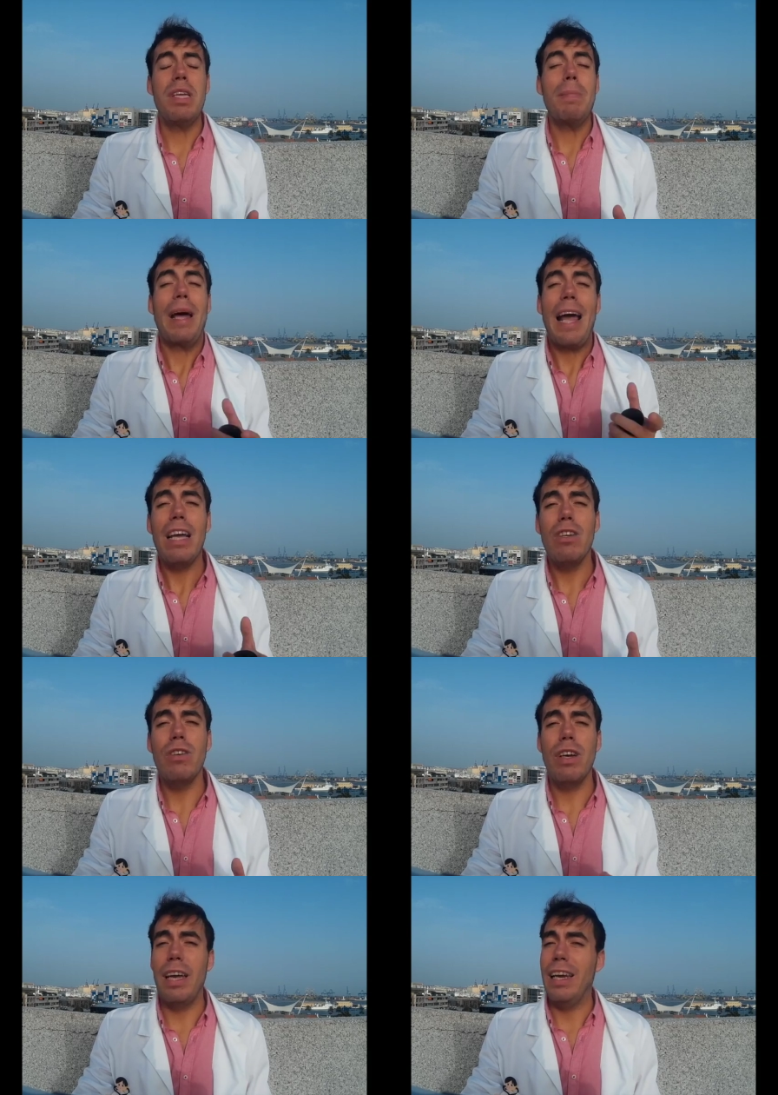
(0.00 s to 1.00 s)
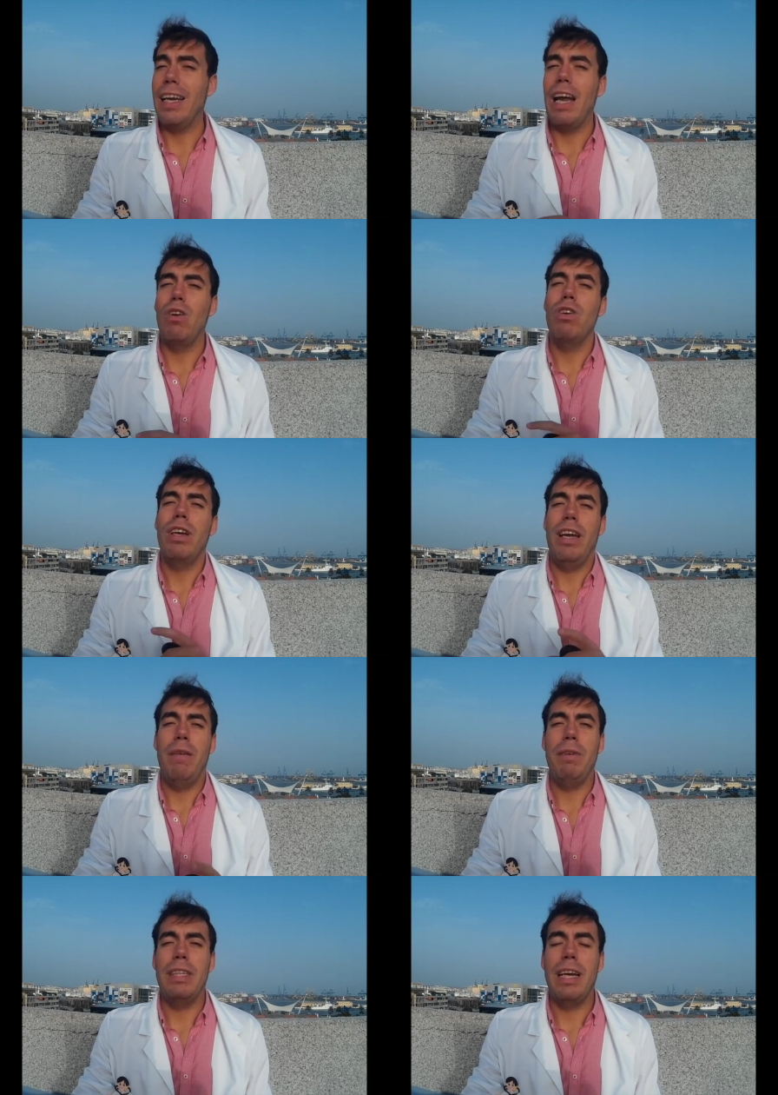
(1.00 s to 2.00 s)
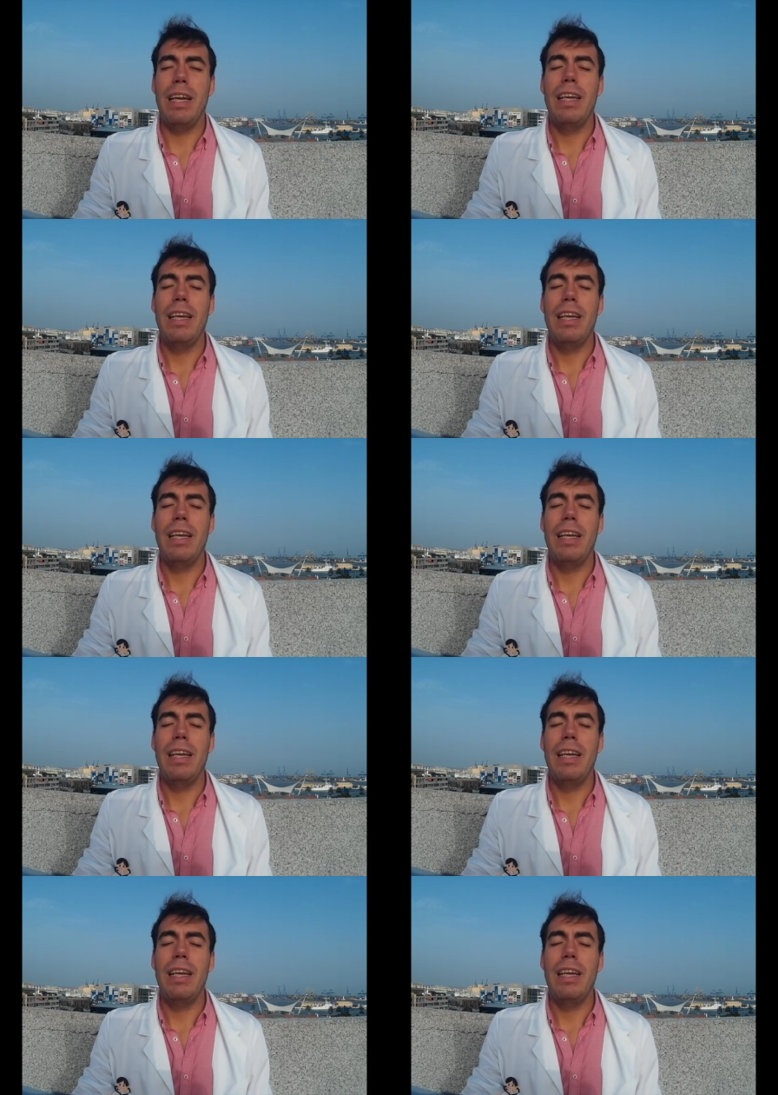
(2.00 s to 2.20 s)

Y para ello el calor es vital.